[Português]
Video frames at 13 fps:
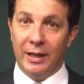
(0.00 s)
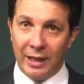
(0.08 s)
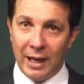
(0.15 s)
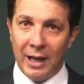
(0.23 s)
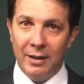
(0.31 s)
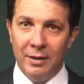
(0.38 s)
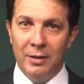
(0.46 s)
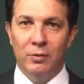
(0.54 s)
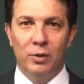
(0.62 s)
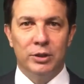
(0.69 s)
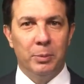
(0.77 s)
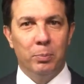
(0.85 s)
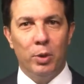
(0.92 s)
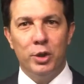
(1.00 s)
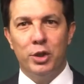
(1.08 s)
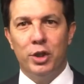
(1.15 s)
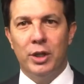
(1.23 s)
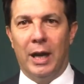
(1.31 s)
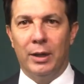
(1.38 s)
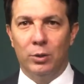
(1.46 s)
Lá você pode
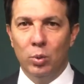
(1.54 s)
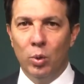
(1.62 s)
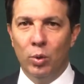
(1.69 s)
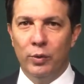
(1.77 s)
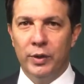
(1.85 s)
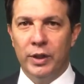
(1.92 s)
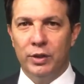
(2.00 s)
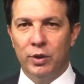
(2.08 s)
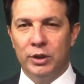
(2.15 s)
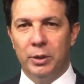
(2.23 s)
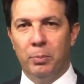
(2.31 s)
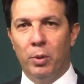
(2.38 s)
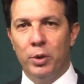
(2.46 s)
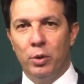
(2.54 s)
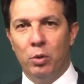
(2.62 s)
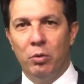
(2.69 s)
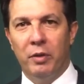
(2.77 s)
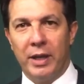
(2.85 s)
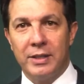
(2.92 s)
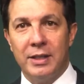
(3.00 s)
tirar dúvidas, você pode
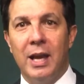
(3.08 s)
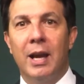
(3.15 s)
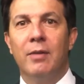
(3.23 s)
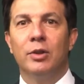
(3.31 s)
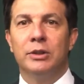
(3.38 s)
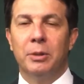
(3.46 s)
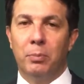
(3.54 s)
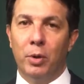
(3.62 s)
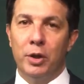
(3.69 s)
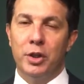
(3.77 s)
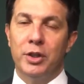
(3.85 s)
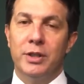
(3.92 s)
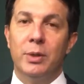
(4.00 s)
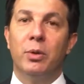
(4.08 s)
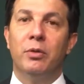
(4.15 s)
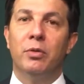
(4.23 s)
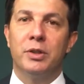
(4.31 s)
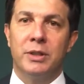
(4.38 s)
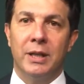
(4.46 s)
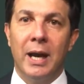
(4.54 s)
conversar, você pode dizer o que
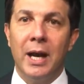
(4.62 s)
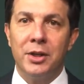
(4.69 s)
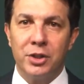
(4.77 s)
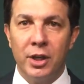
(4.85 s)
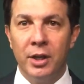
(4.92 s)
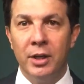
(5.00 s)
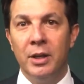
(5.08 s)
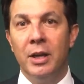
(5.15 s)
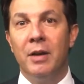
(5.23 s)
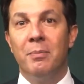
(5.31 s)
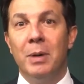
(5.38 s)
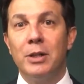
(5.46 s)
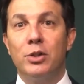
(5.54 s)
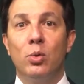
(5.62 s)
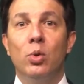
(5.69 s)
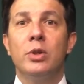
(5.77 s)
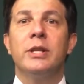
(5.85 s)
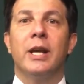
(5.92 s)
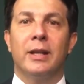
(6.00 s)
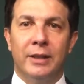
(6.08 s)
você acha, mas com
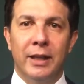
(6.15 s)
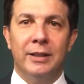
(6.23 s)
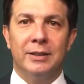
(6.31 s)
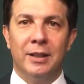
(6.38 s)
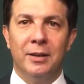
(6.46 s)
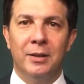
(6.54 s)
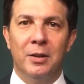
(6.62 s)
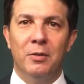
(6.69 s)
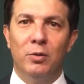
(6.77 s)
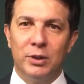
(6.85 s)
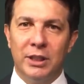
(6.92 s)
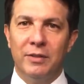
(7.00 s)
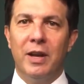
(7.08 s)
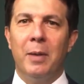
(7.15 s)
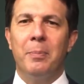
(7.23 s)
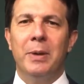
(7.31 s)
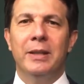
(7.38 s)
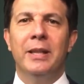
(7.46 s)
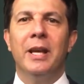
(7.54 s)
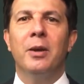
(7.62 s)
certeza você vai
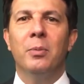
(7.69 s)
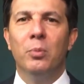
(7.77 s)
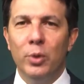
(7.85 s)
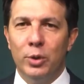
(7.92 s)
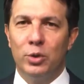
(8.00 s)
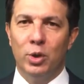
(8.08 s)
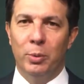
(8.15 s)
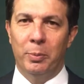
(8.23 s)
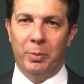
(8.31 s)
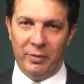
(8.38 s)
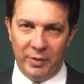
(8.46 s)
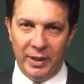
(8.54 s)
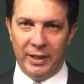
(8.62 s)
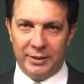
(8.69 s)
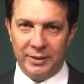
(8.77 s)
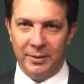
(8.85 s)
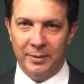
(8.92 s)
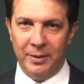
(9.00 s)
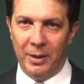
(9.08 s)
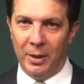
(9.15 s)
aprender muito sobre Previdência.